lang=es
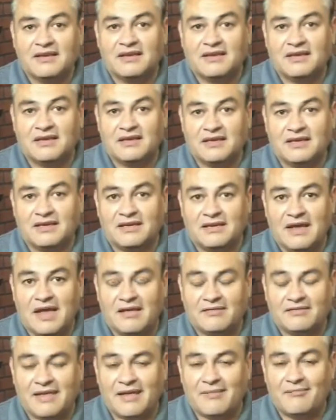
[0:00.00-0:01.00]
Eh,
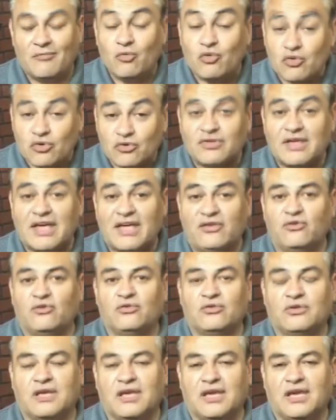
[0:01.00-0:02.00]
hacía muchos
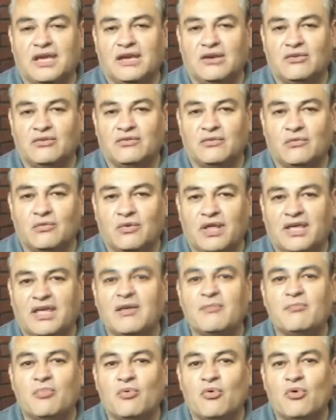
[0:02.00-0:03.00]
años que un
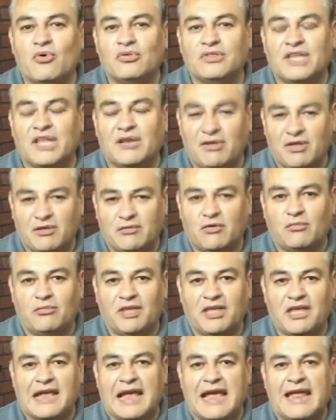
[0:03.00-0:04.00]
equipo del béisbol
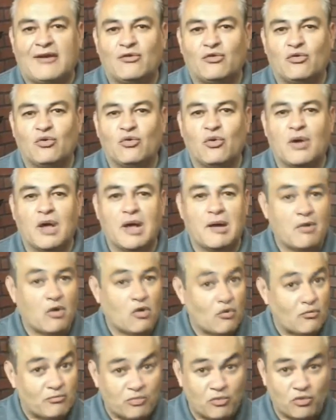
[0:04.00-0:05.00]
mexicano no
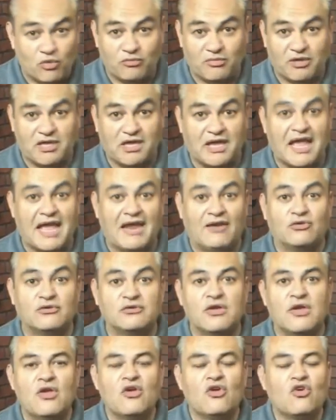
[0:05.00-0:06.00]
jugaba con puros
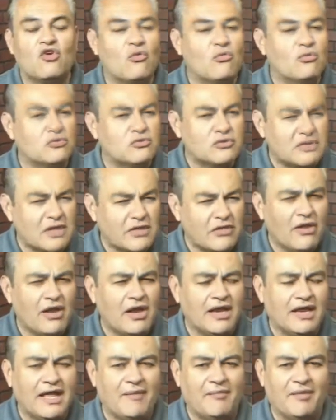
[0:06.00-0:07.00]
mexicanos, como sucedió
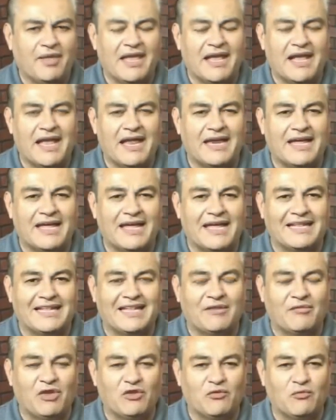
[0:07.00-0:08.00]
en la Liga Mexicana
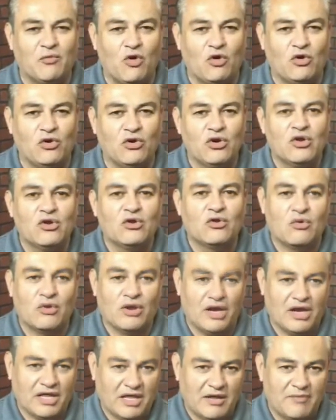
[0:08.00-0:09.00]
de Béisbol,
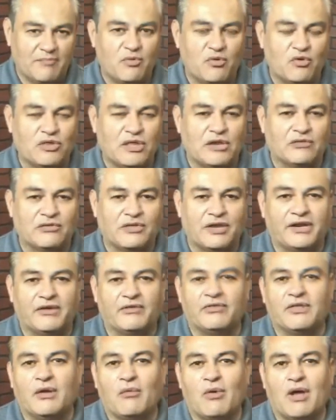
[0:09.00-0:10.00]
con el equipo de los
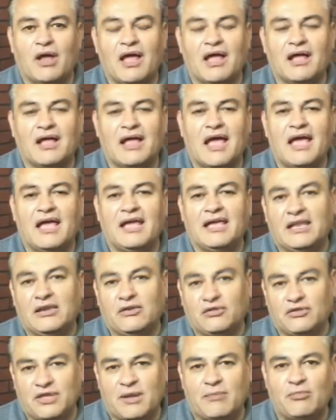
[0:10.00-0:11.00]
Guerreros de Oaxaca
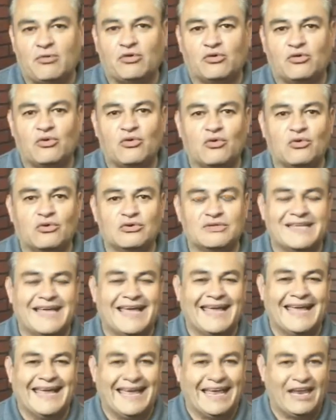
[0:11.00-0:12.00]
y los Diablos Rojos
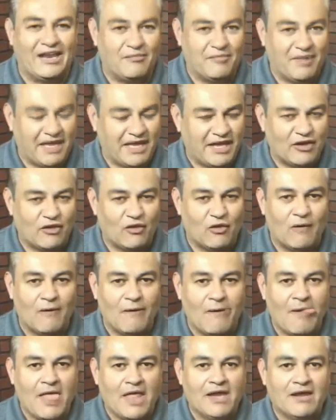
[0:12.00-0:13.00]
de el México.
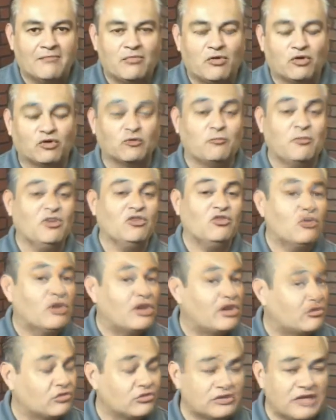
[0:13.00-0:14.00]
Por supuesto
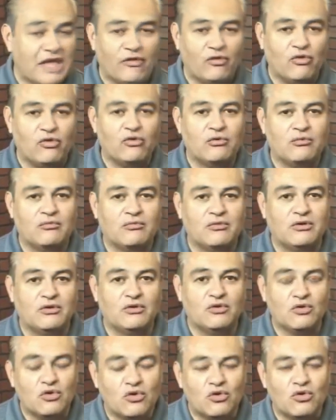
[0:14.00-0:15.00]
que el resultado
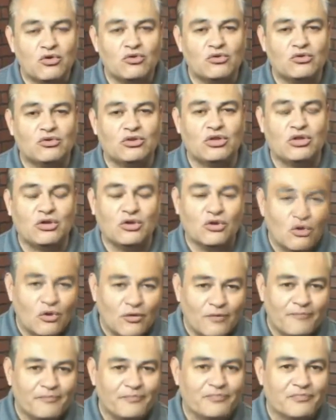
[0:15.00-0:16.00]
no
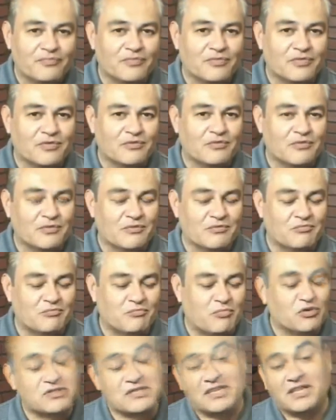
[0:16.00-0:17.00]
dio
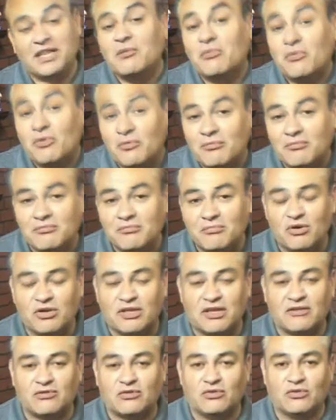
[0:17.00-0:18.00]
positivo,
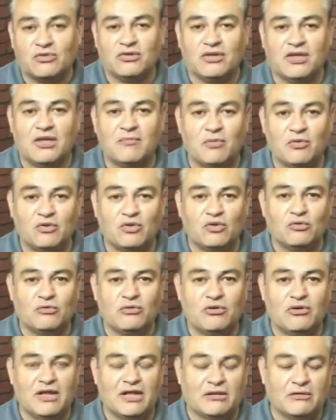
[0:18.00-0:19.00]
porque estos dos equipos no
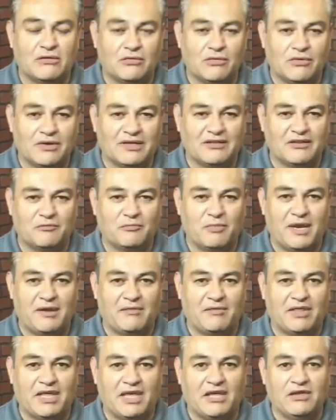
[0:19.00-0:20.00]
tuvieron la actuación que se
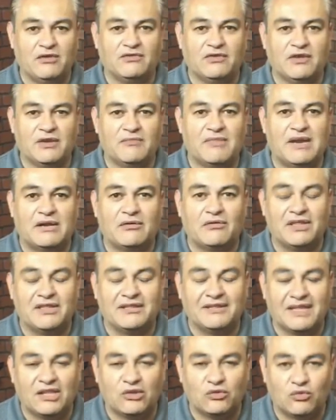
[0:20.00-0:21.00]
esperaba de ellos, sin embargo el
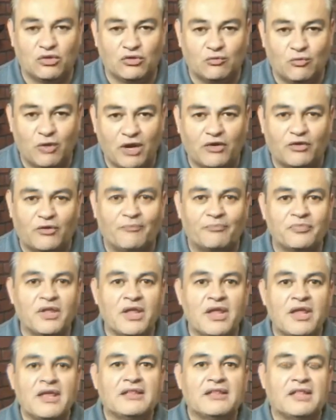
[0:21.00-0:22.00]
intento es bueno.
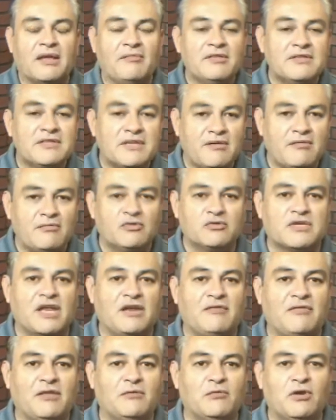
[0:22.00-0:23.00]
También sabemos
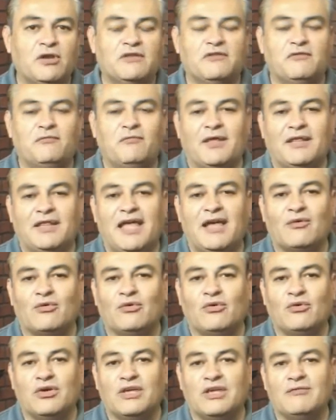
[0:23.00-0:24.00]
que el béisbol es
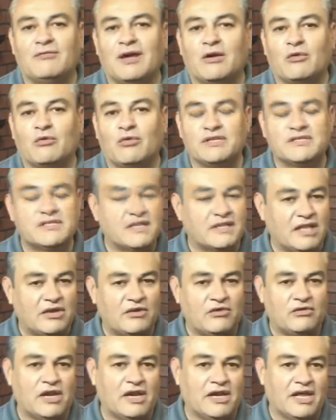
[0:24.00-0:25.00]
espectáculo y bajo ese
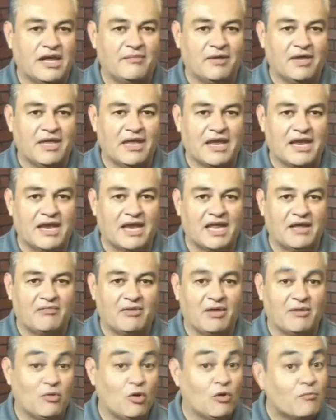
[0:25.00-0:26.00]
tenor la Liga Mexicana de
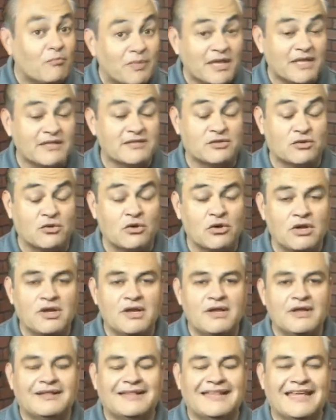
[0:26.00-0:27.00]
Béisbol, pienso,
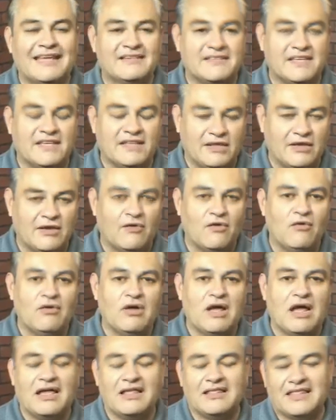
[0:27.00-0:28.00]

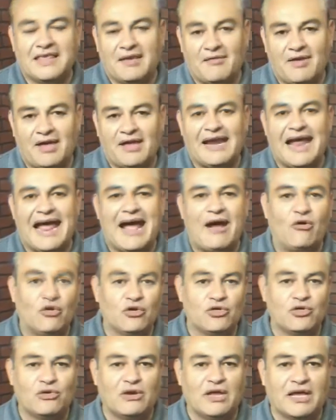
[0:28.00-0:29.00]
decidió llevar a
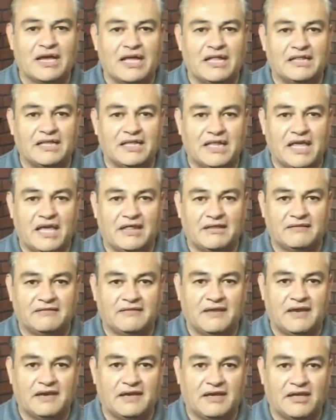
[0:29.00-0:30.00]
8 la cantidad de
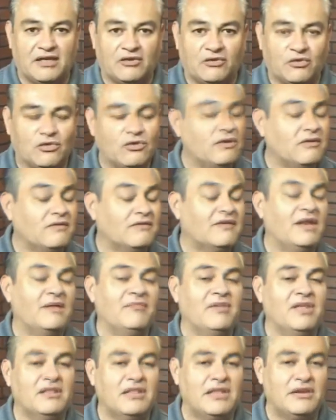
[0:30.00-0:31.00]
extranjeros, no
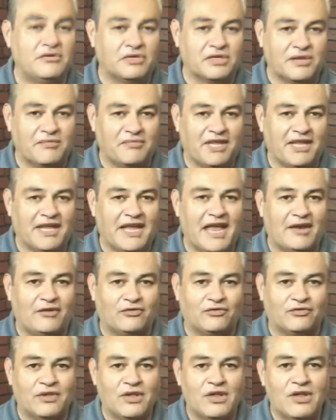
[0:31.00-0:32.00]
necesariamente
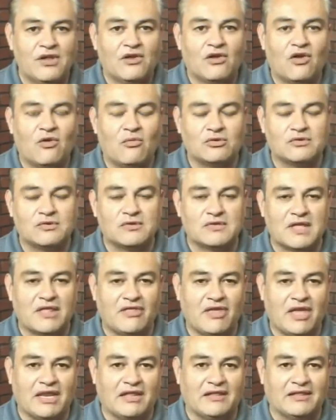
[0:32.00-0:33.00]
norteamericanos, como
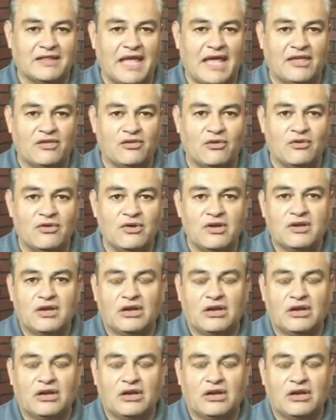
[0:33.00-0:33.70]
sucedía en antaño.